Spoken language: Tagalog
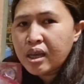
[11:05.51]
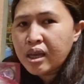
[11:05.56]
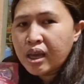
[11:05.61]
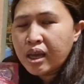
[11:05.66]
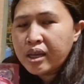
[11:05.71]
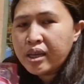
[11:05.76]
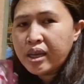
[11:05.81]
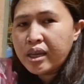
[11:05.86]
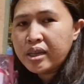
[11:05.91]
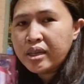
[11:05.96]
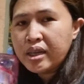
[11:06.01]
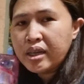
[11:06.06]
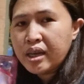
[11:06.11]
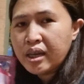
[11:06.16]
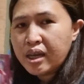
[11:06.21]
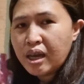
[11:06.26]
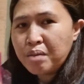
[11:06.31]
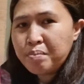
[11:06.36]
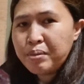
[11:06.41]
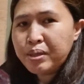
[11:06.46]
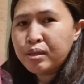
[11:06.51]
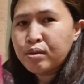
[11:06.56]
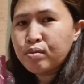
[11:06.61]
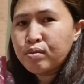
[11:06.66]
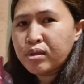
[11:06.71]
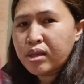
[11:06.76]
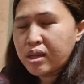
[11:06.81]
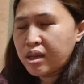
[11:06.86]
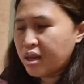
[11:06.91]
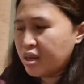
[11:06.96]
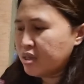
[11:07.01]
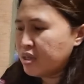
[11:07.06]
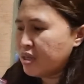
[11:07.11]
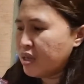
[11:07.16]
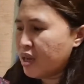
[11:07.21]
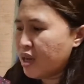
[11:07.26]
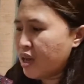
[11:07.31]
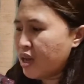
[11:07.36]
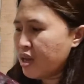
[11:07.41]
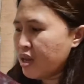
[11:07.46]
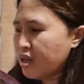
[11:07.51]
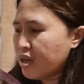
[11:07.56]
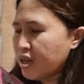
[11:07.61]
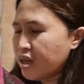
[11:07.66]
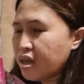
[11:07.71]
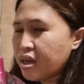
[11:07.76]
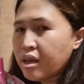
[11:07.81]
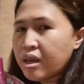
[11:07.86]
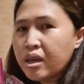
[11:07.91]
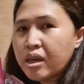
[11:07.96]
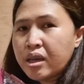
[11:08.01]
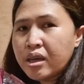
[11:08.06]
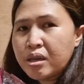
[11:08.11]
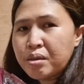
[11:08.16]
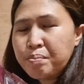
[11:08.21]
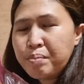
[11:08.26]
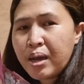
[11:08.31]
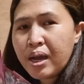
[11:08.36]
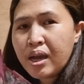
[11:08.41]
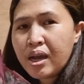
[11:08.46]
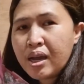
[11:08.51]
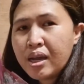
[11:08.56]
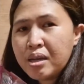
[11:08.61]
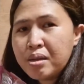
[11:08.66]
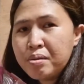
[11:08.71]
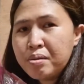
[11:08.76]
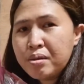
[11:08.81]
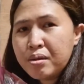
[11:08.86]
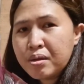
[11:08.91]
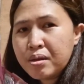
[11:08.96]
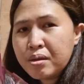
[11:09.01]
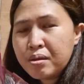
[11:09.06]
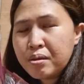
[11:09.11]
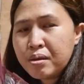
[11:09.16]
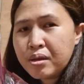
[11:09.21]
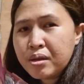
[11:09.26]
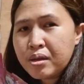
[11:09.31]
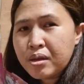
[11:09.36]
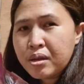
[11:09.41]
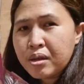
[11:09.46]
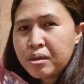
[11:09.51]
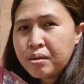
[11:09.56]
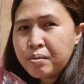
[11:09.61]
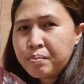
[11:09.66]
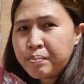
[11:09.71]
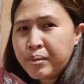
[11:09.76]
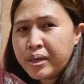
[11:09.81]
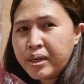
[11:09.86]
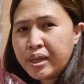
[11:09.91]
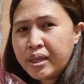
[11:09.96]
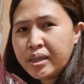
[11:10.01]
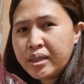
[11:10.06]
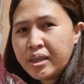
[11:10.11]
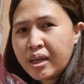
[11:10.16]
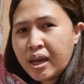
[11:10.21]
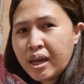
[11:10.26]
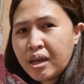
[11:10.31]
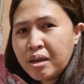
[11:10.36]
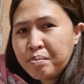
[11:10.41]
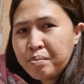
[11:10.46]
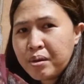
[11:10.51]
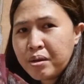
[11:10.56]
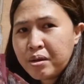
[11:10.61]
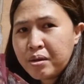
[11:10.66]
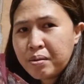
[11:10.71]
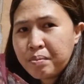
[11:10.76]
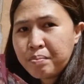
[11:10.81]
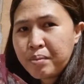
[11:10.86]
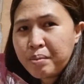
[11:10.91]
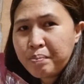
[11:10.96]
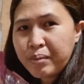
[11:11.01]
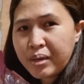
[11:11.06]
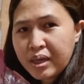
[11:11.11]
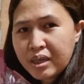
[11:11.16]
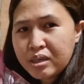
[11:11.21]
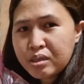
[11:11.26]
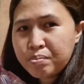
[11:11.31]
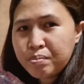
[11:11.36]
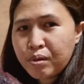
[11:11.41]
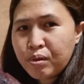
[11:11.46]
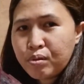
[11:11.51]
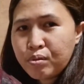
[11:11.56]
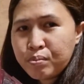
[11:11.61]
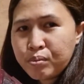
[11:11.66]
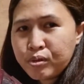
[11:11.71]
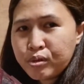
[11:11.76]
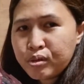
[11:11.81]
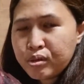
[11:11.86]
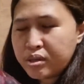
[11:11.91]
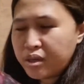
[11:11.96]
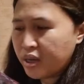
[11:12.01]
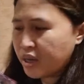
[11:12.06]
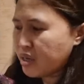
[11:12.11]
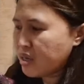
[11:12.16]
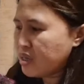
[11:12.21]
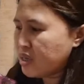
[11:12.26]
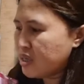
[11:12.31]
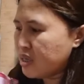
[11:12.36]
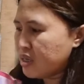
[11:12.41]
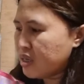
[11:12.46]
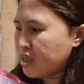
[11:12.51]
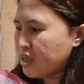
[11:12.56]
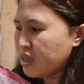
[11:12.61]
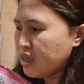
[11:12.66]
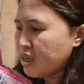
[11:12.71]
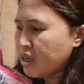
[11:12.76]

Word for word: ayan, ginagamit ko na lang sa ibang panindang ma mabilis maubos, guys.